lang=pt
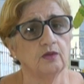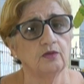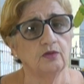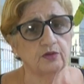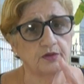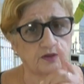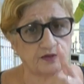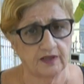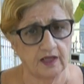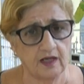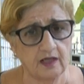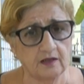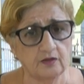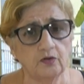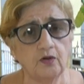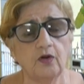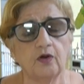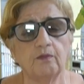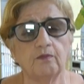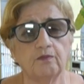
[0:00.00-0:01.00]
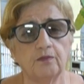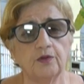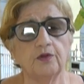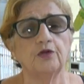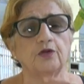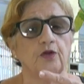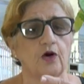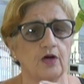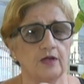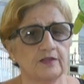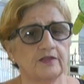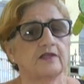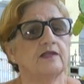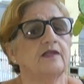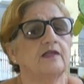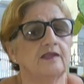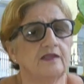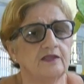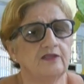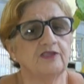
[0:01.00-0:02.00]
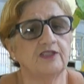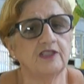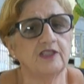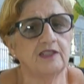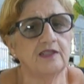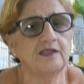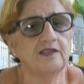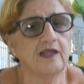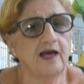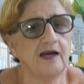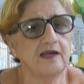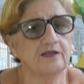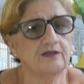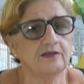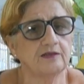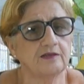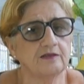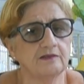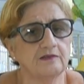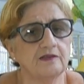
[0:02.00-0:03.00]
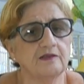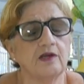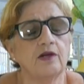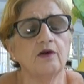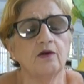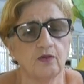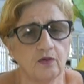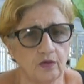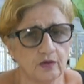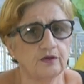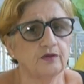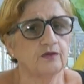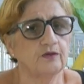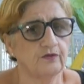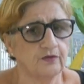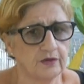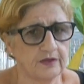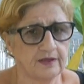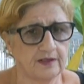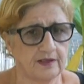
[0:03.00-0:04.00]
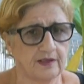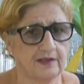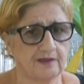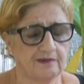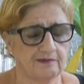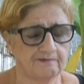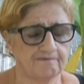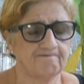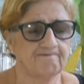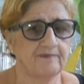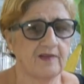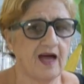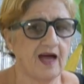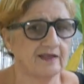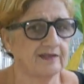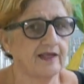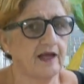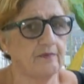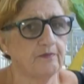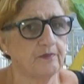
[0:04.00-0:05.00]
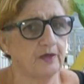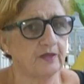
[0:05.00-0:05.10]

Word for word: lutando por nossa dignidade. Eu conto com vocês. Até a